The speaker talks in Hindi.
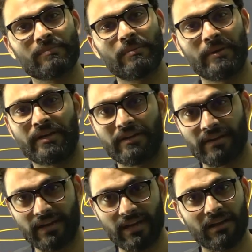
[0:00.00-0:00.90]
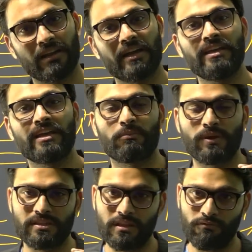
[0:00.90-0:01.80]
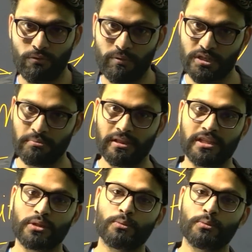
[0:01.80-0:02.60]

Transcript: पैटर्न रहा है अगर कहीं आपको ऐसी इन्फॉर्मेशन मिलती है तो